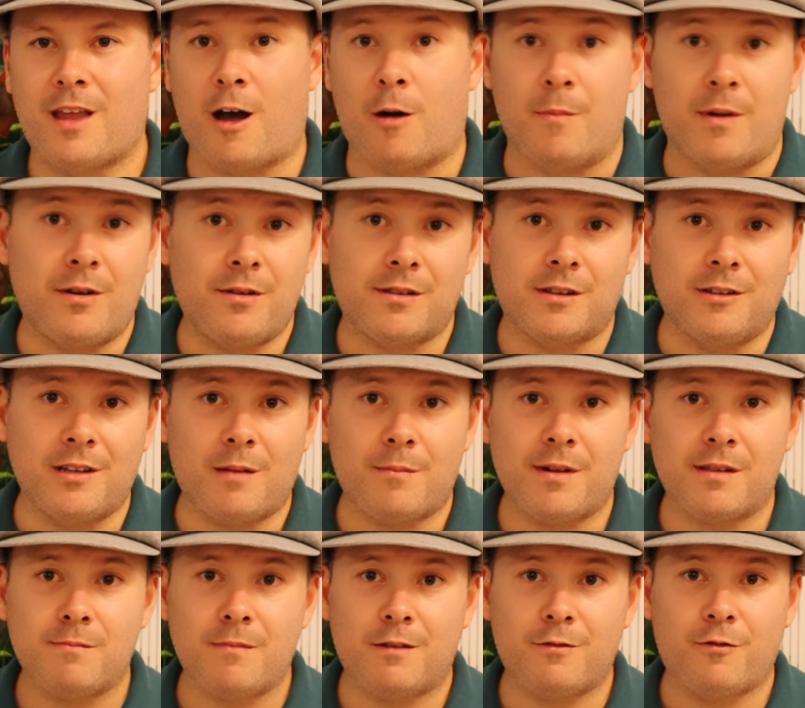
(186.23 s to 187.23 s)
Ao menos não da
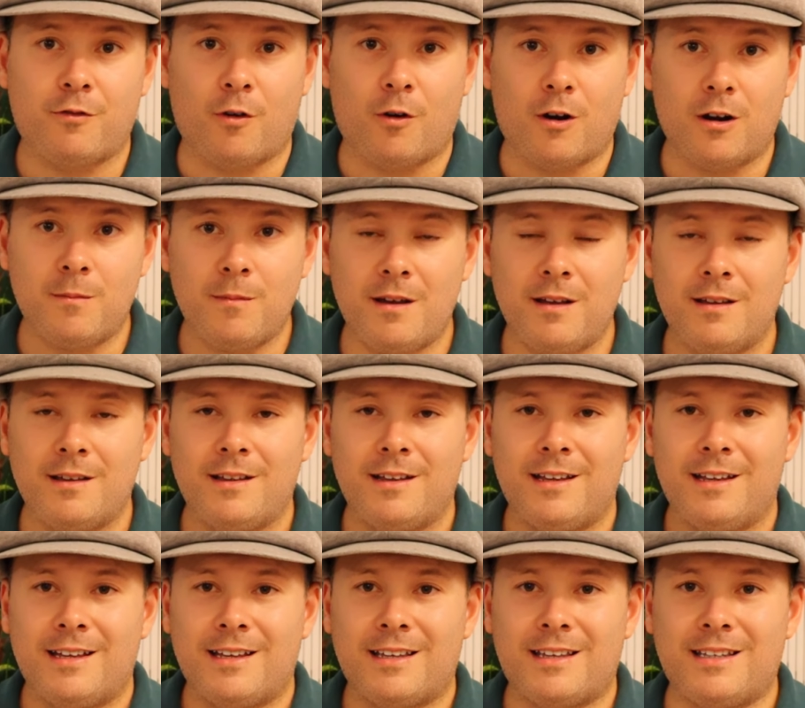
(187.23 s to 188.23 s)
mesma forma
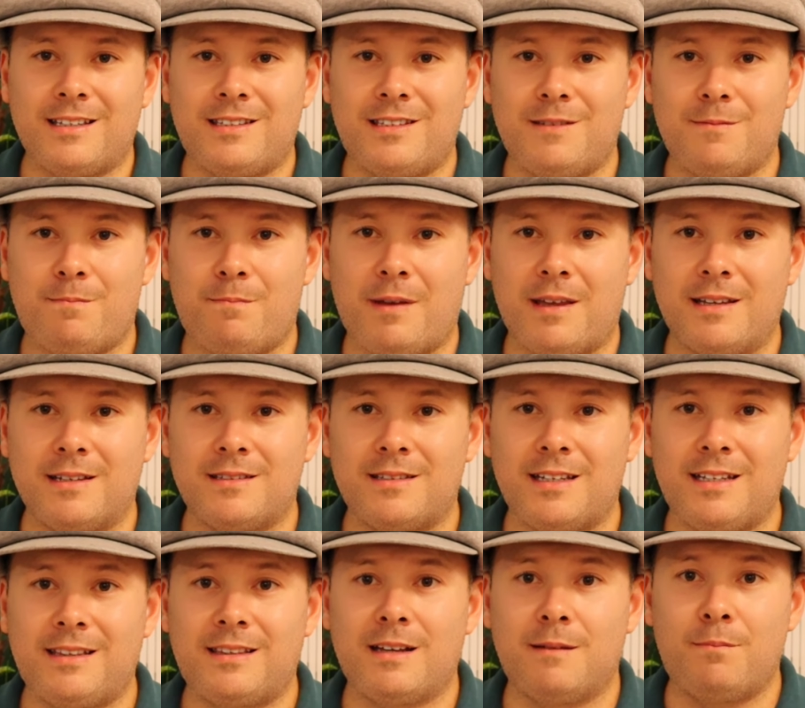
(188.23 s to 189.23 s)
que se
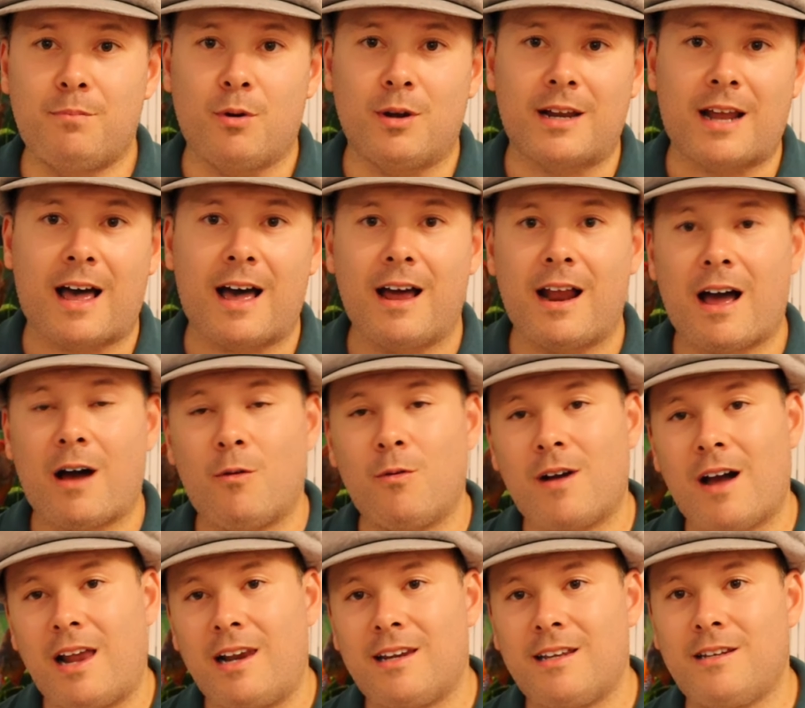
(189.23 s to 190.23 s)
pensa em tamponar
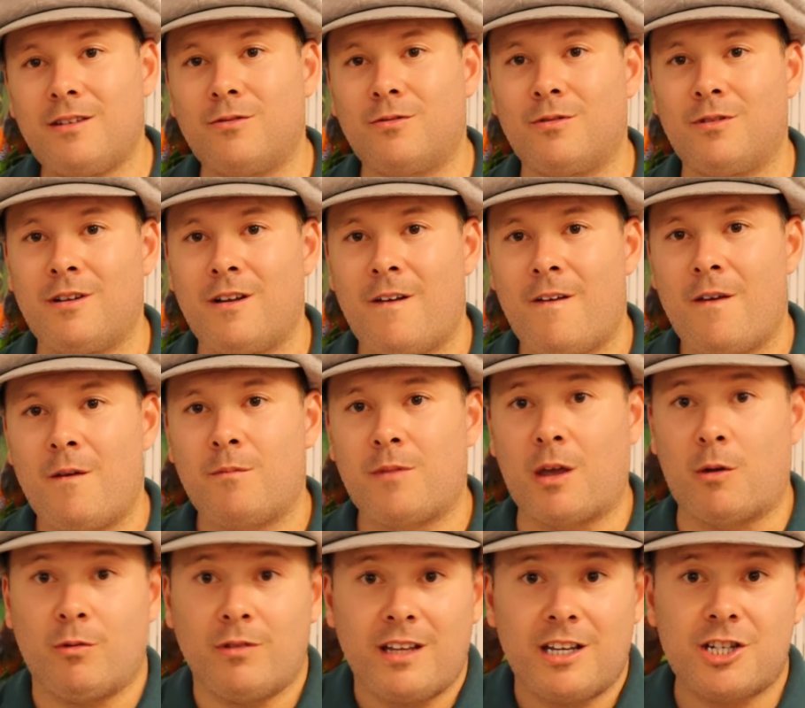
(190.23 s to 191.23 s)
alcalino.
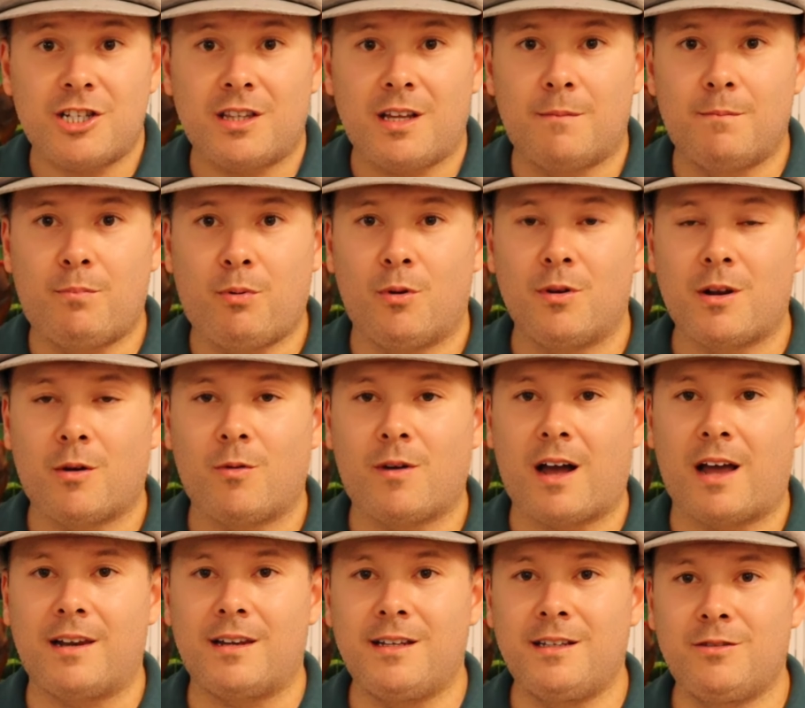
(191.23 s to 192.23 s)
Que quando a gente tampona
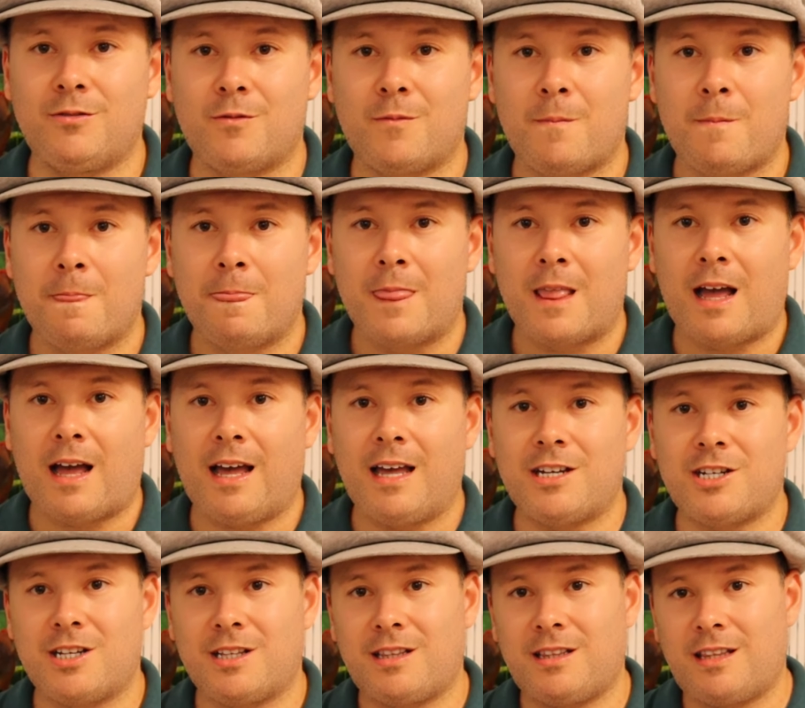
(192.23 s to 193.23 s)
alcalino, a
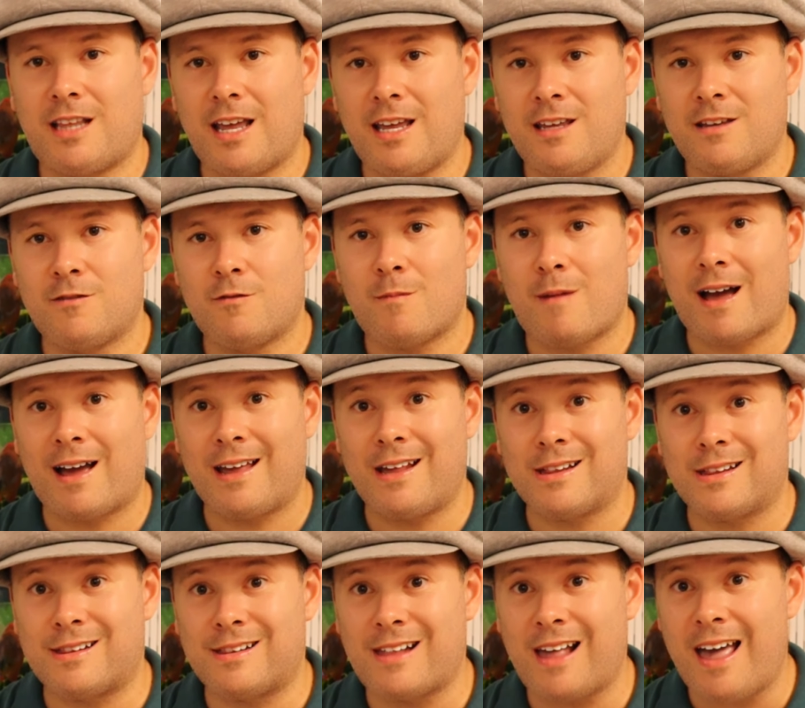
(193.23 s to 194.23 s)
gente tem uma
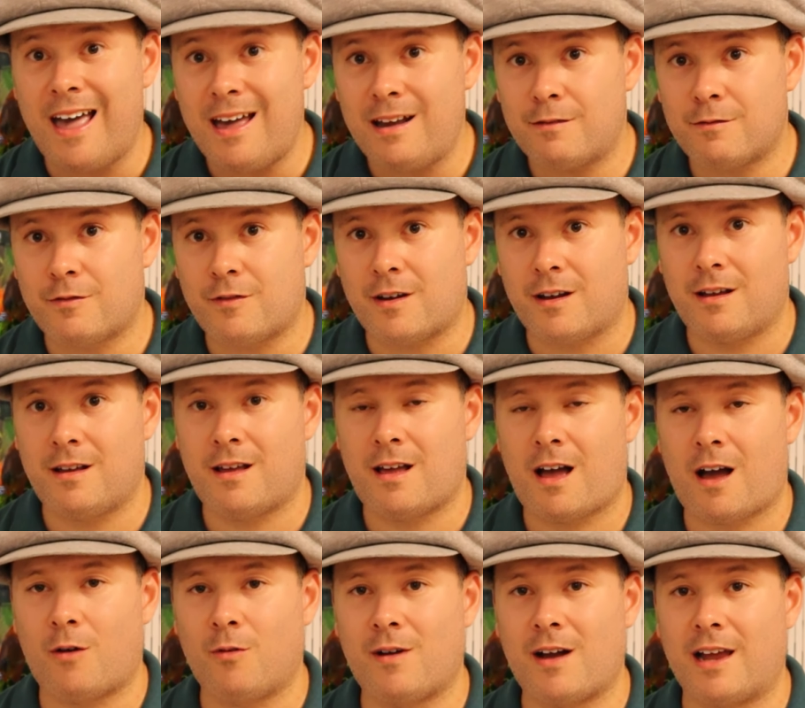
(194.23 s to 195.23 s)
reserva
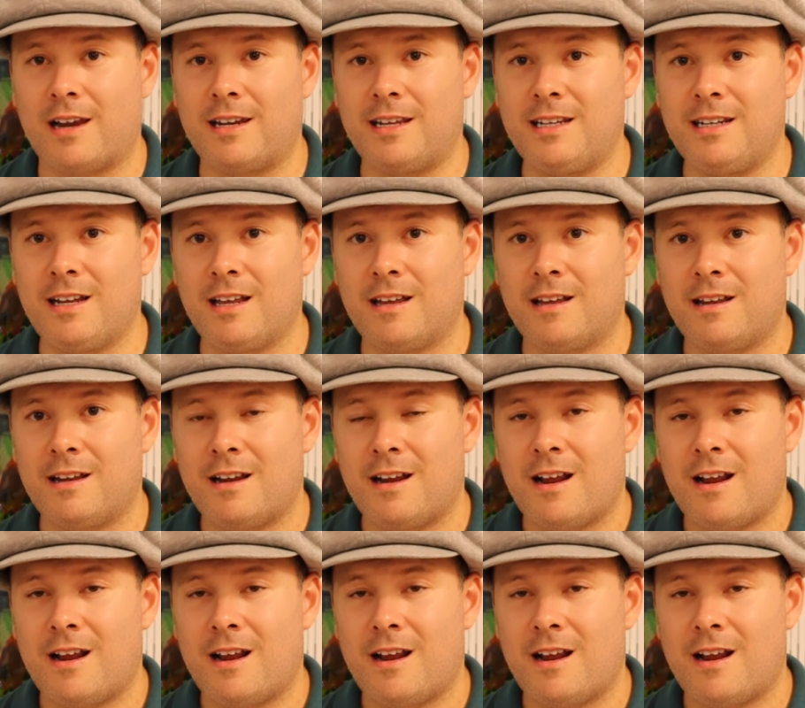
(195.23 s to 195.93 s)
alcalina